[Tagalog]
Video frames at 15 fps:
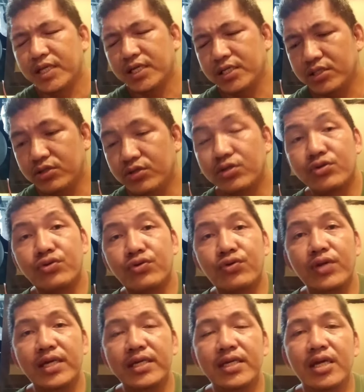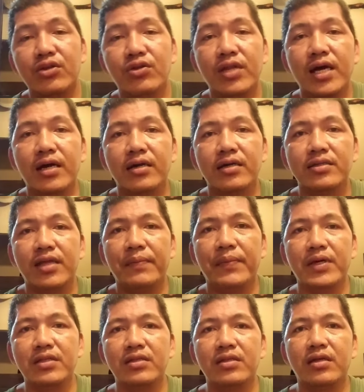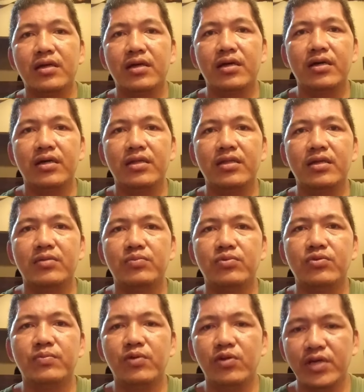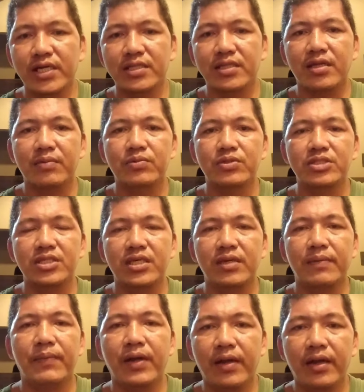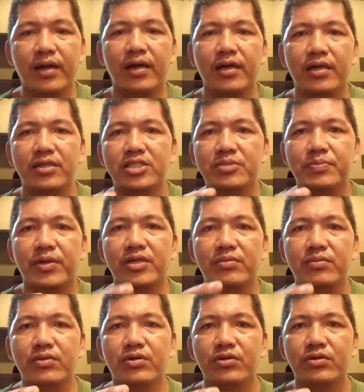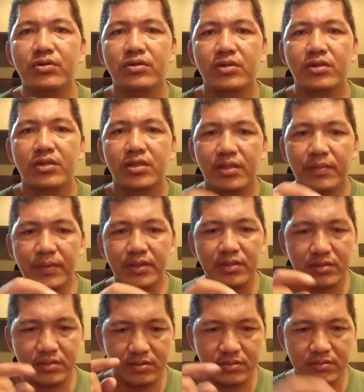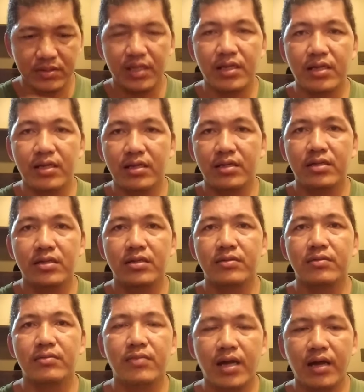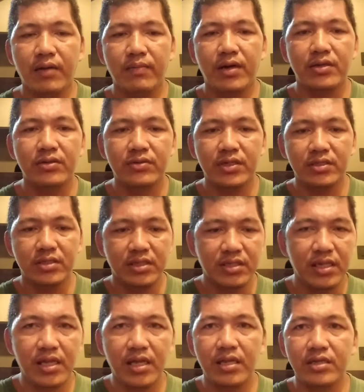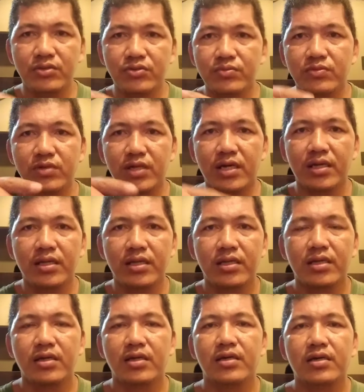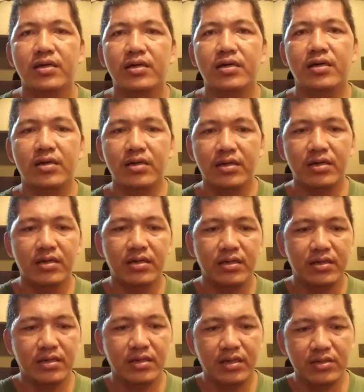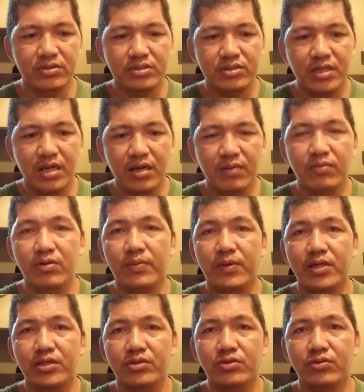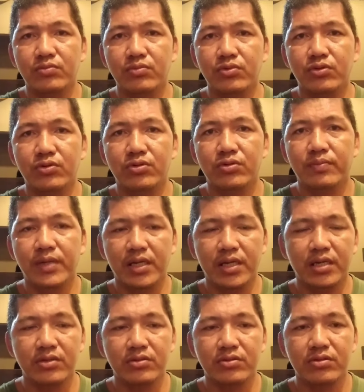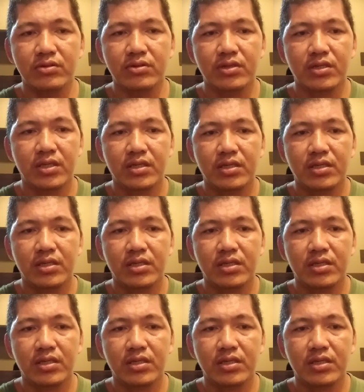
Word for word: like dito, nagkukulay yellow lang. Dapat uh, ah, nag-blue yan, tapos ipagka eh, in-spark mo, dapat talagang mahaba yung kanya inilalayo mo na uh, halos nahabol pa rin yung blue pagka yung